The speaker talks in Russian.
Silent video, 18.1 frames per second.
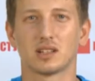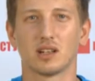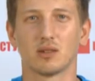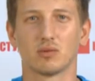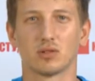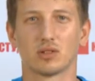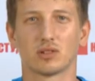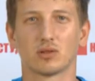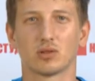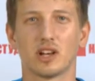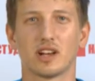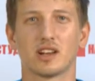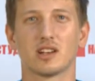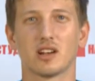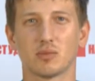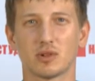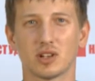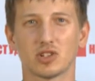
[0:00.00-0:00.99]
требуют, куда я
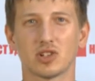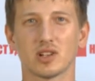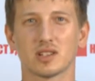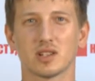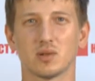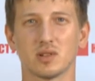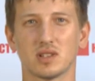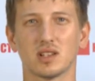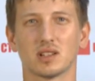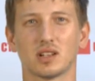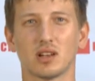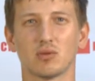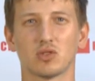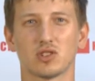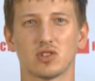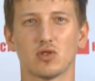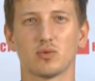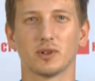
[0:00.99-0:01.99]
не обращался, везде
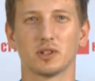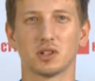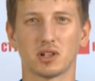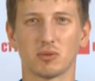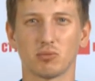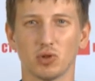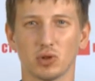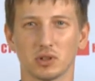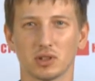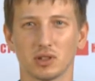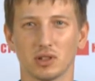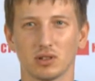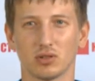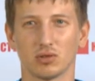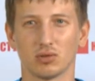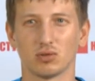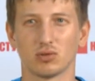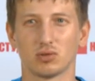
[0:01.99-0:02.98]
требуется опыт работы.
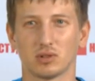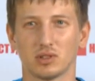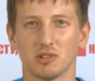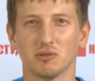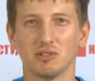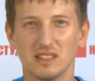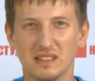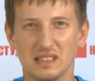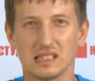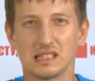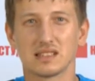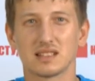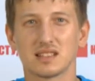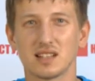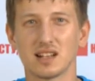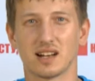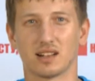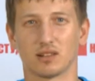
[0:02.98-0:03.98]
Но где мне
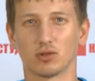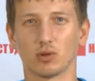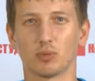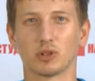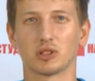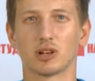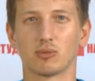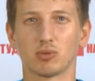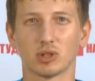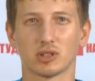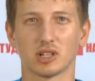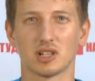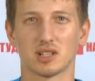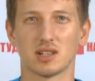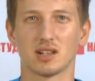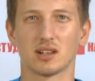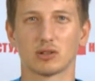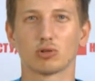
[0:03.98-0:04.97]
взять опыт работы,
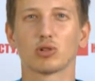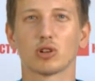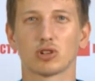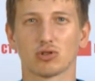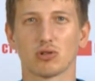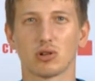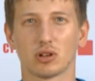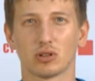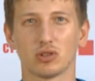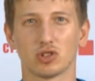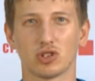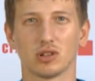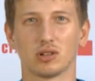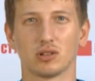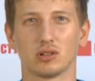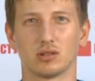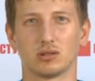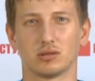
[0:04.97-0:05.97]
если я только что окончил
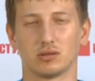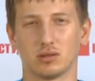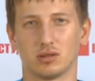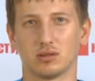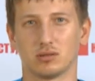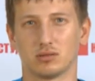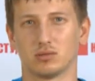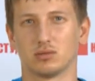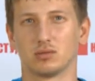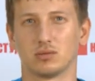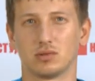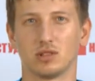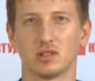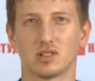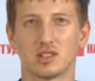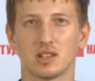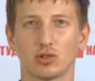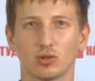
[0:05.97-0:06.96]
э,
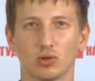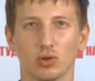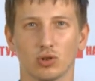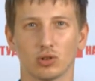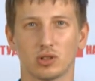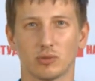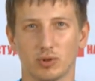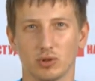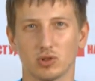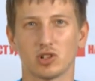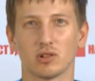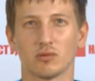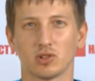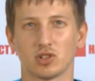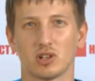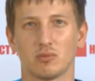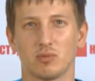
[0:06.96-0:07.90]
институт и получил высшее